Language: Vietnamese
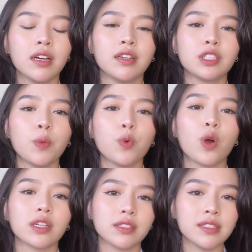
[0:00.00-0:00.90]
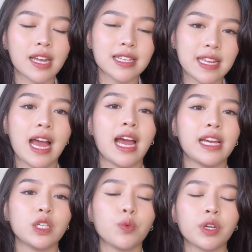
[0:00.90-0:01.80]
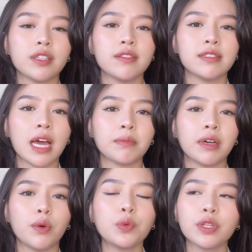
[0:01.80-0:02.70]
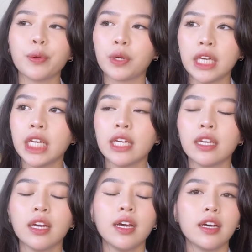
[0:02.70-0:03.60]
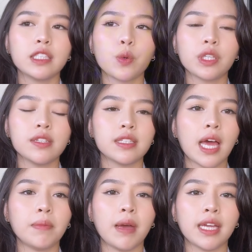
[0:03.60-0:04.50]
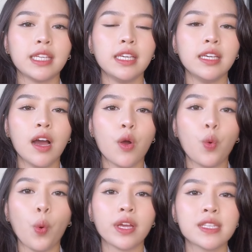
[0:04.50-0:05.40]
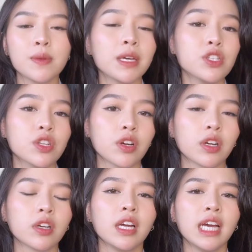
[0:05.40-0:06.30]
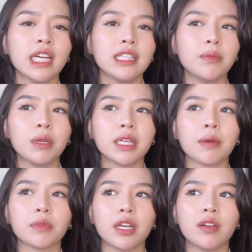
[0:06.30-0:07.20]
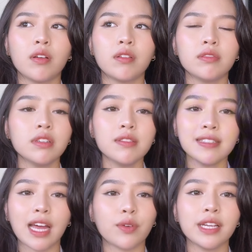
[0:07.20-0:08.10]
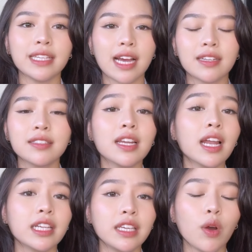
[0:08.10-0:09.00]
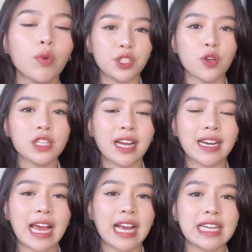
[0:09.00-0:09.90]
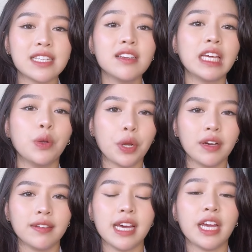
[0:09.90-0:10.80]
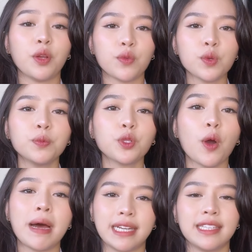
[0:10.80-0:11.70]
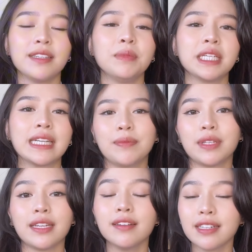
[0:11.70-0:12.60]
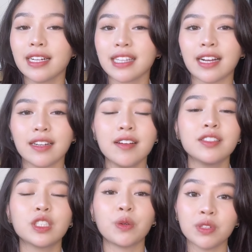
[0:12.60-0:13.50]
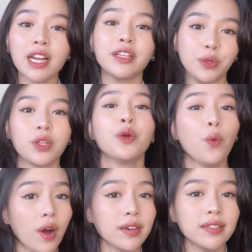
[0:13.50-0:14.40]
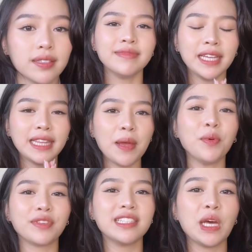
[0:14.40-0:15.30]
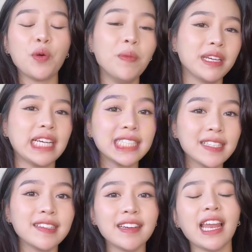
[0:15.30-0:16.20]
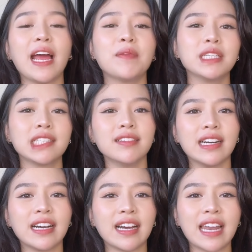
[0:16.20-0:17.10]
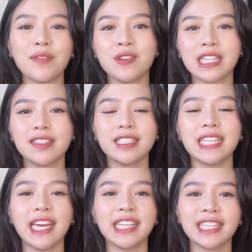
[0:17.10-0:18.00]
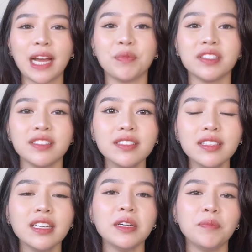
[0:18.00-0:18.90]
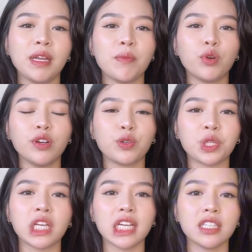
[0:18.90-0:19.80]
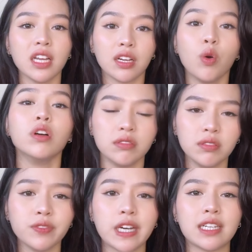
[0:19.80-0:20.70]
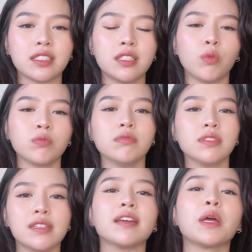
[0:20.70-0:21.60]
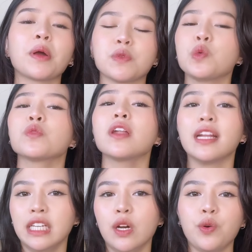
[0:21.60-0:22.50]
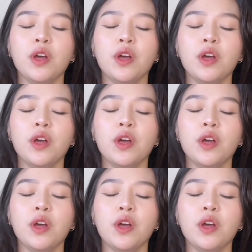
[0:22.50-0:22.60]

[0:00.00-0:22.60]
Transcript: uh, trong một khoảng thời gian dài trong cái thời gian mà ôn thiểu kỳ trong cái thời gian mà thi uh, cuối semester thì mình cảm thấy nó đơn giản nhẹ nhàng hơn rất là nhiều thì rõ ràng là cái sự kỷ luật ở đây nó giúp cho bản thân mình cảm thấy đỡ căng thẳng hơn trong rất là nhiều tình huống thêm một tính xấu của mình ngày xưa nữa là mình thường làm việc dựa trên cảm hứng mình là một người có tính cách rất là ngẫu hứng và sống dựa theo cảm xúc rất là nhiều